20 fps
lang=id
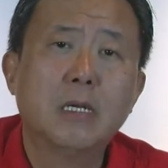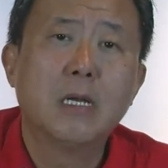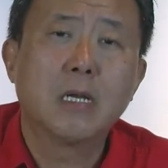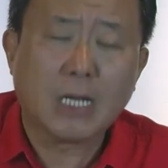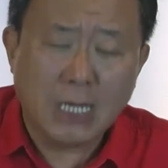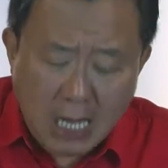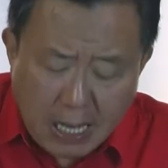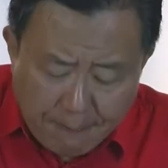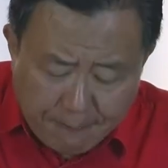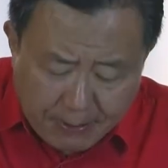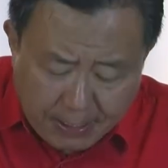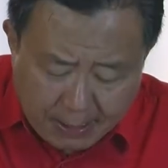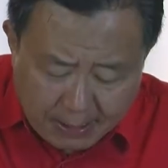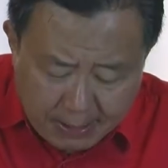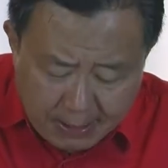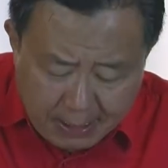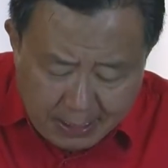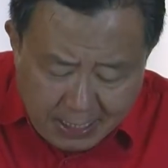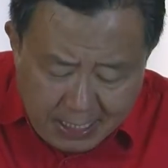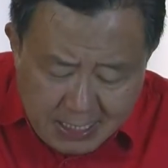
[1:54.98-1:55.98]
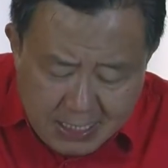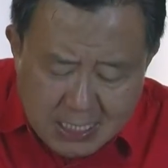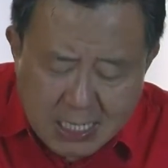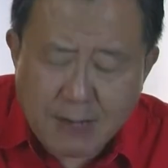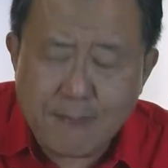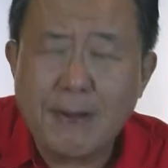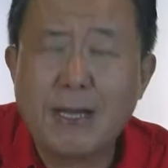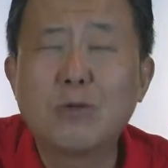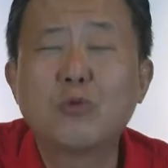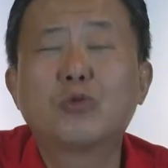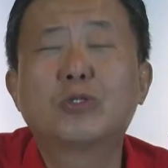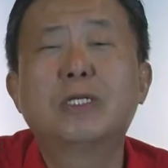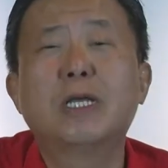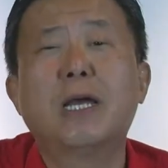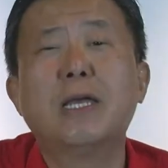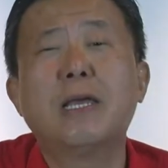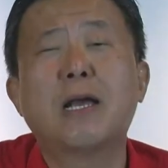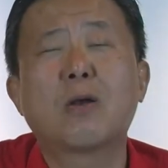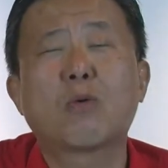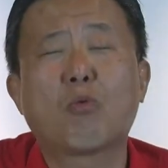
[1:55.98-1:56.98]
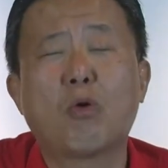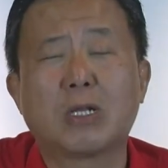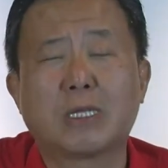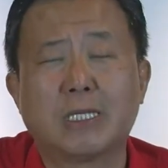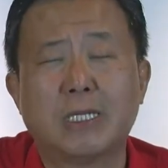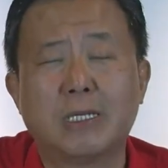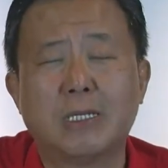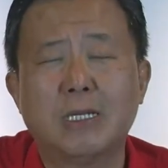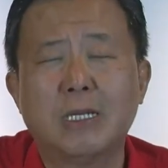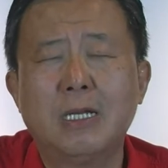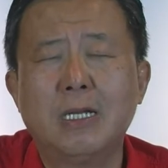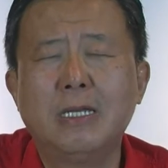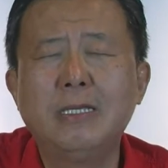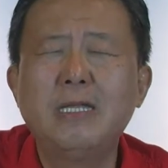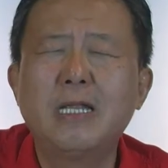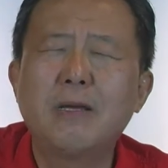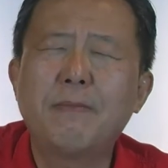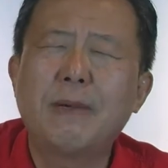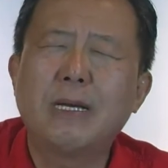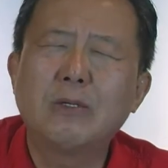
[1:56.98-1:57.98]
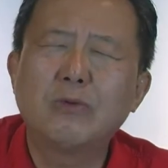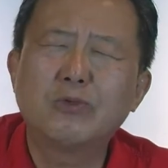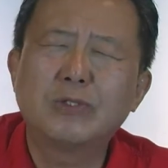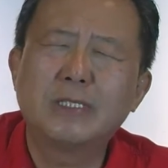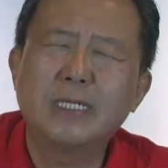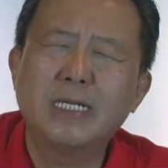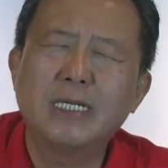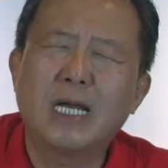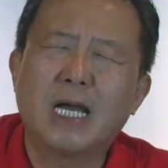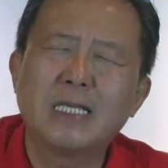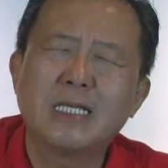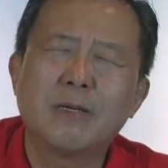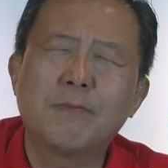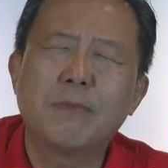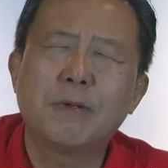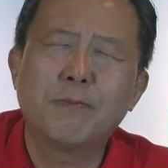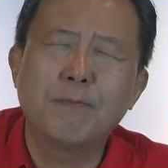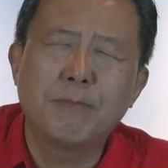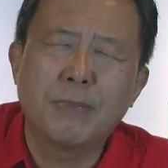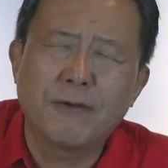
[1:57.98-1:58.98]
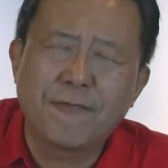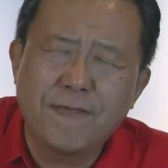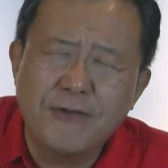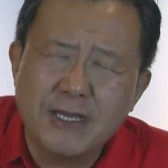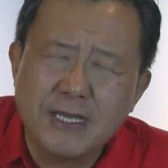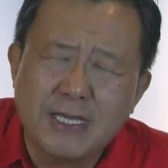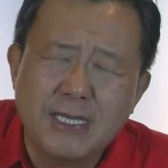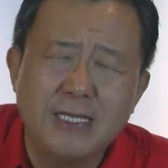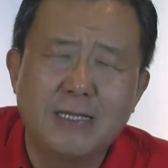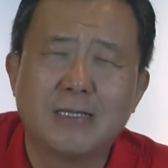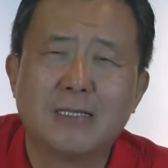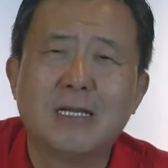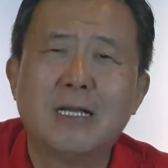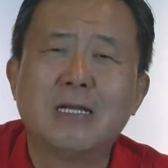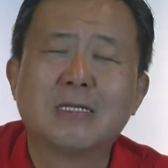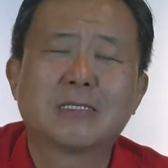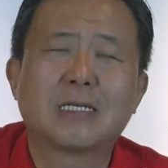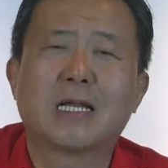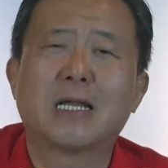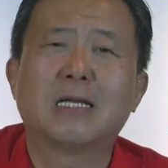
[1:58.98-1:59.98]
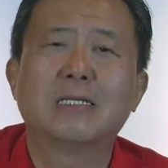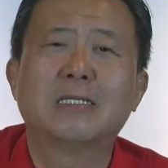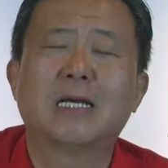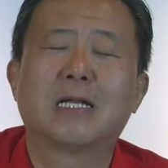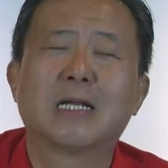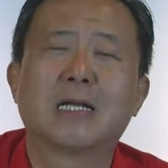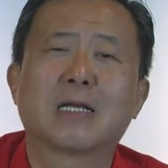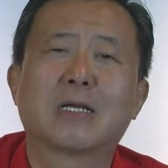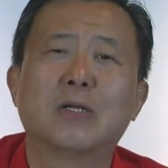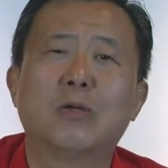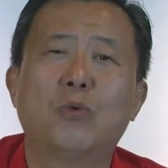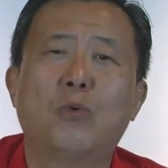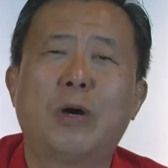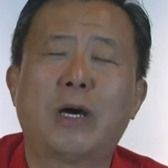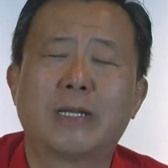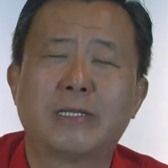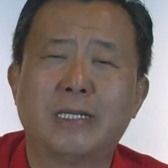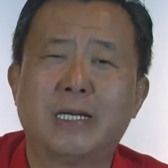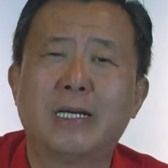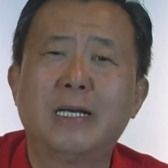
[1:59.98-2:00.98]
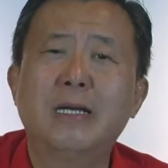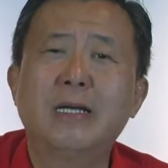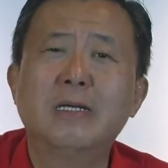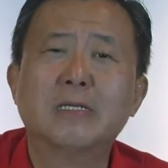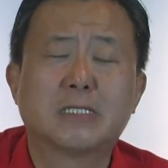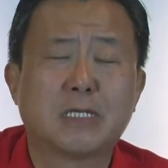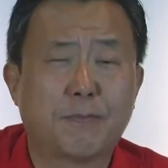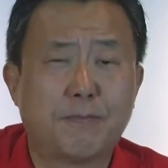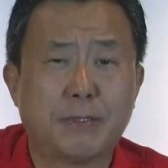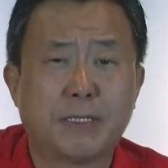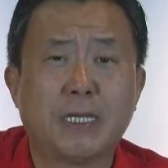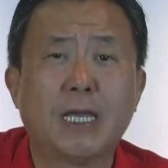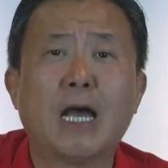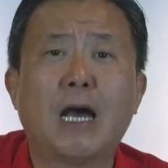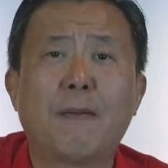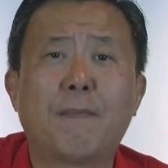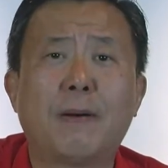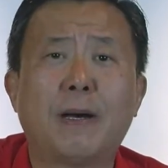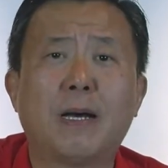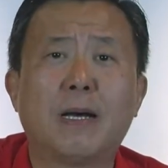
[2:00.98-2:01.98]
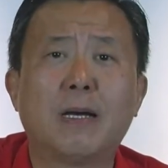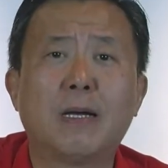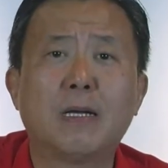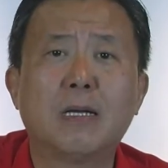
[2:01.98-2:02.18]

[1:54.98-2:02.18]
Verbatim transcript: Kenapa? Inilah manusia yang khawatir. Inilah manusia yang hanya berpikir cara jalan keluarnya seperti apa.